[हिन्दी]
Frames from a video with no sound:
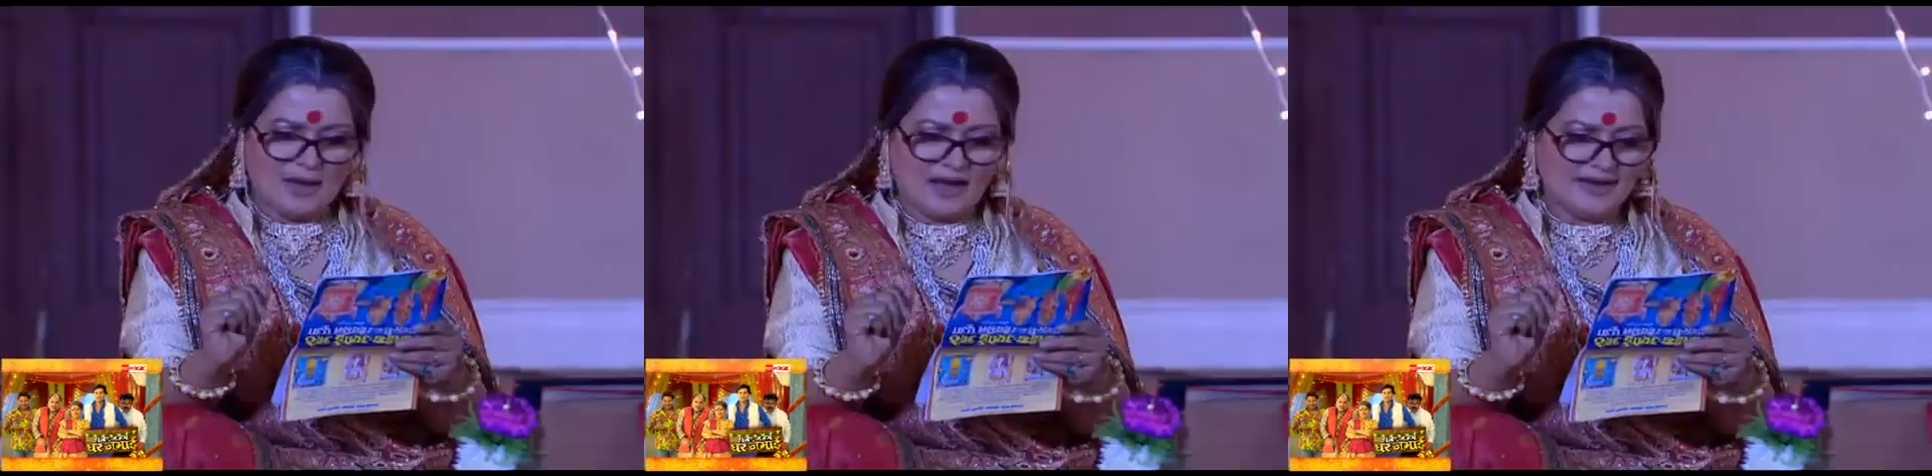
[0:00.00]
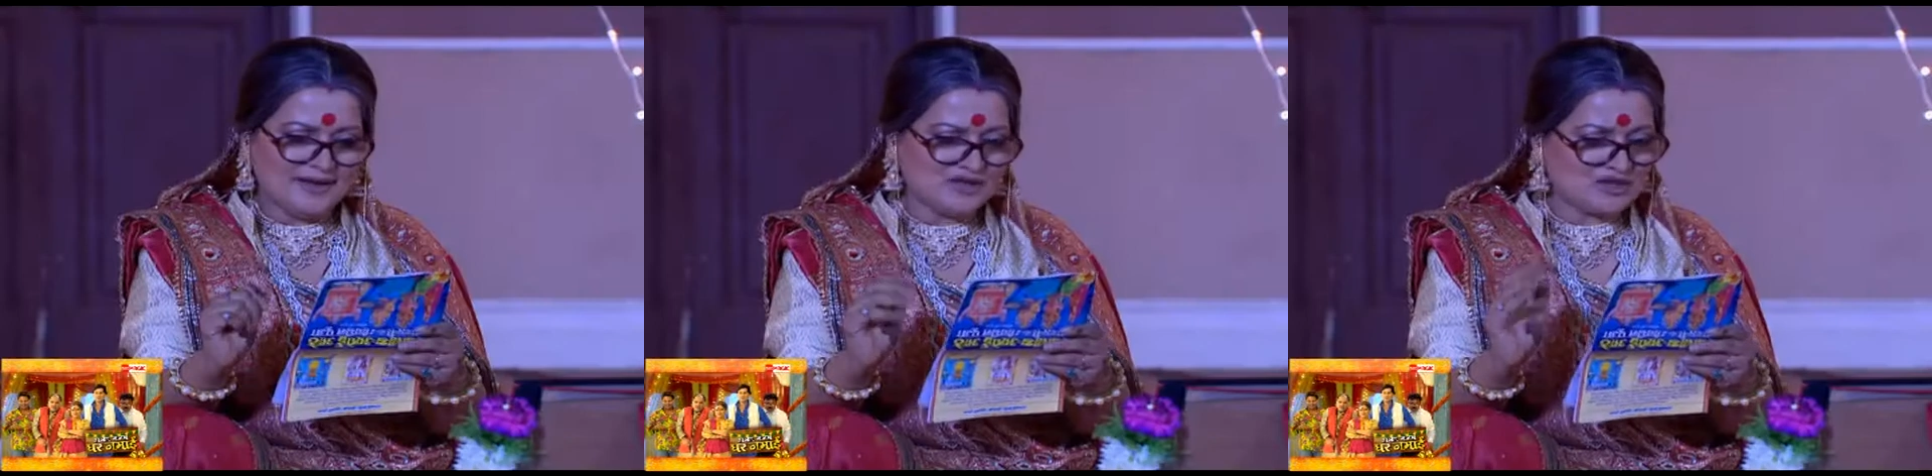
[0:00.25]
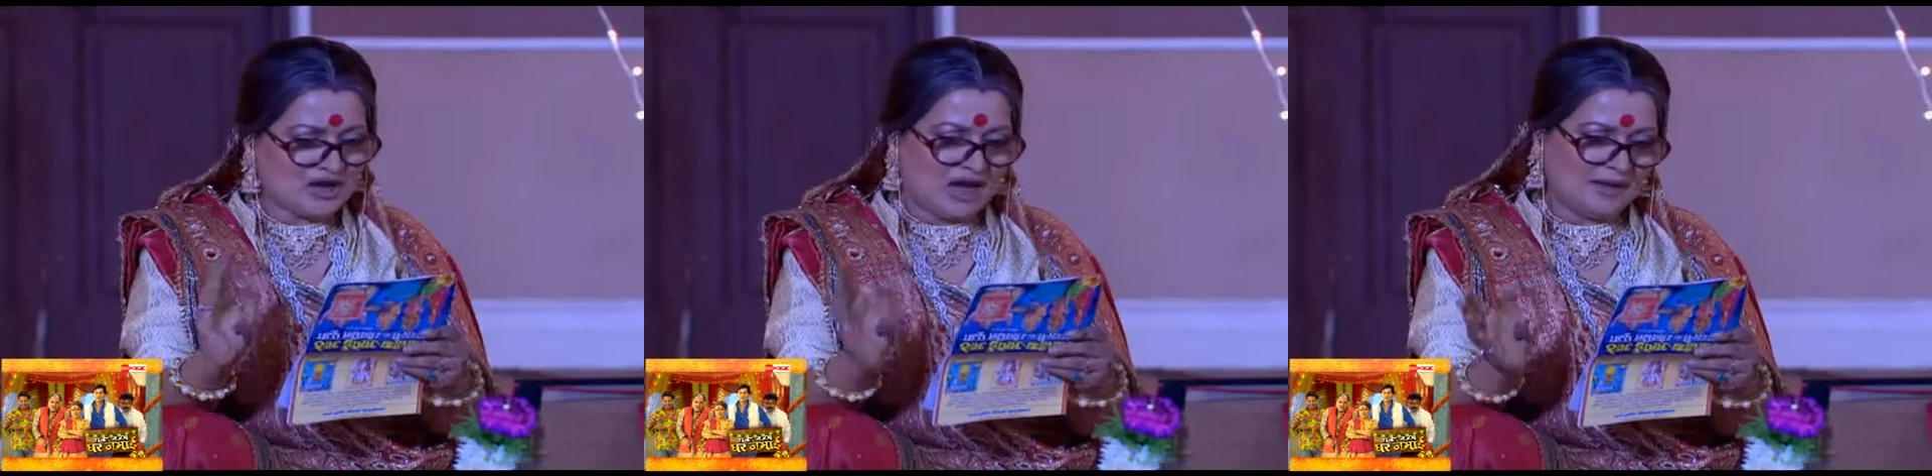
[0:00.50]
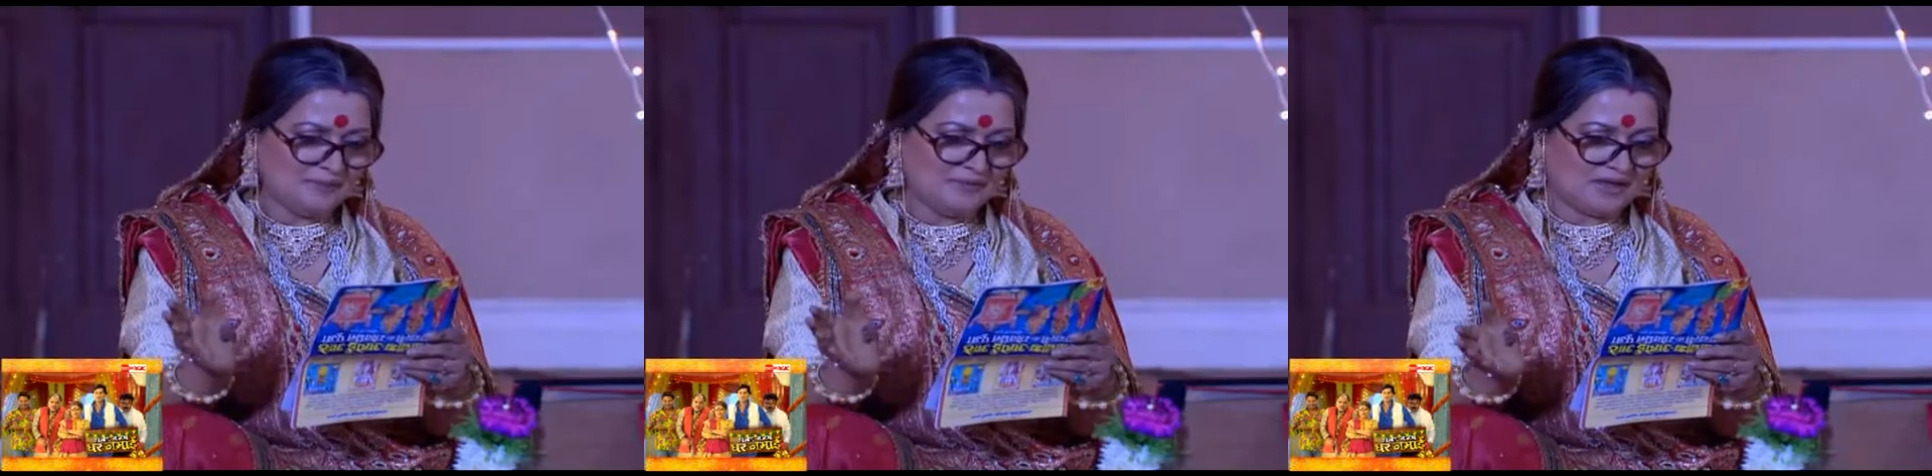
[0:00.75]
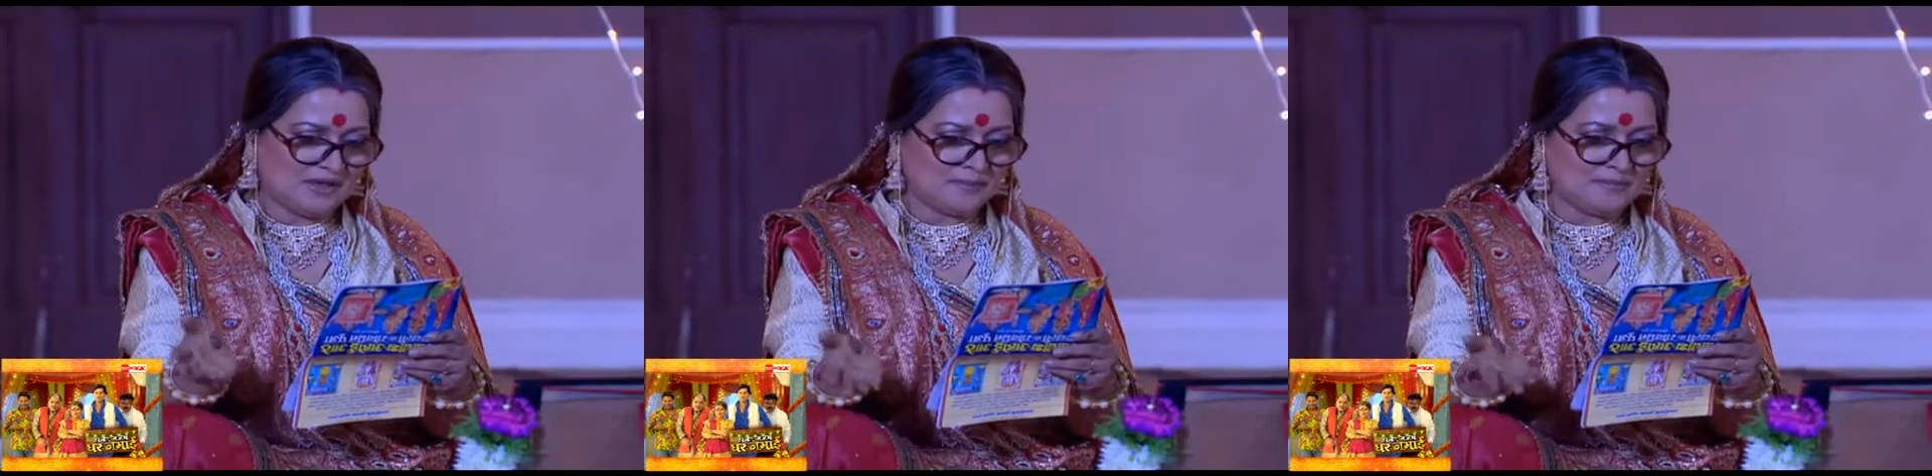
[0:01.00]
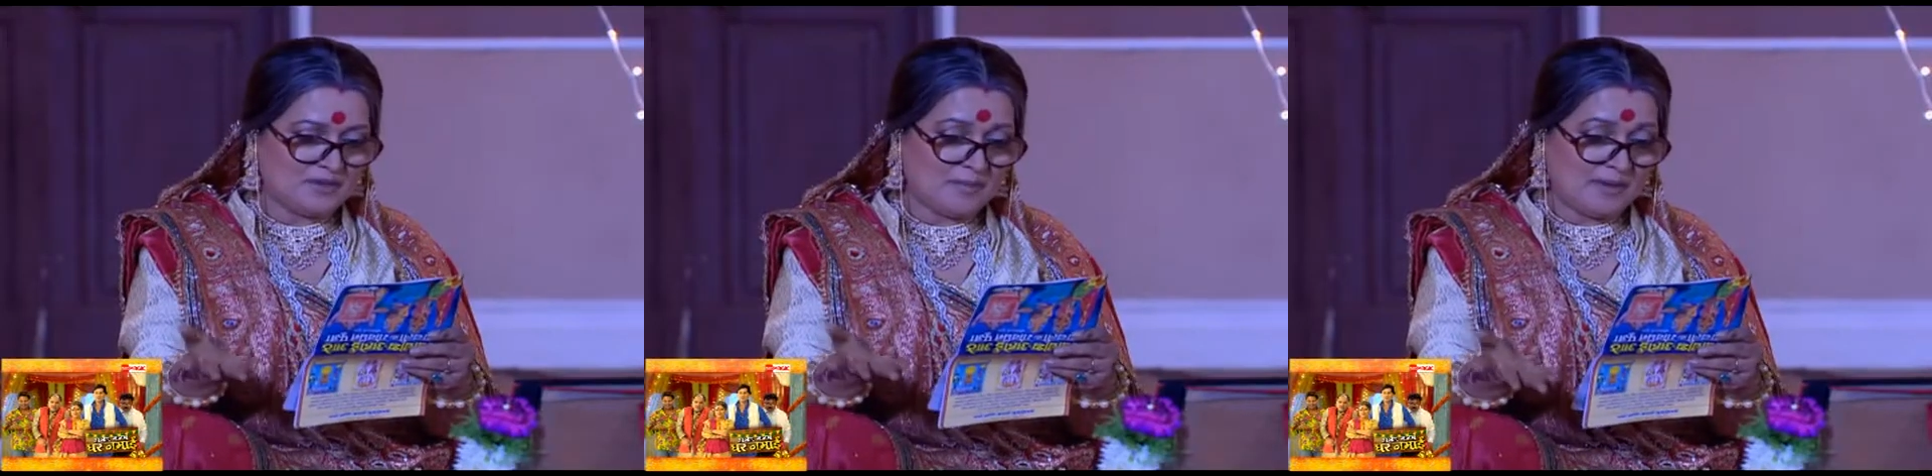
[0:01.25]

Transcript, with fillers: भाई शाम तक अपनी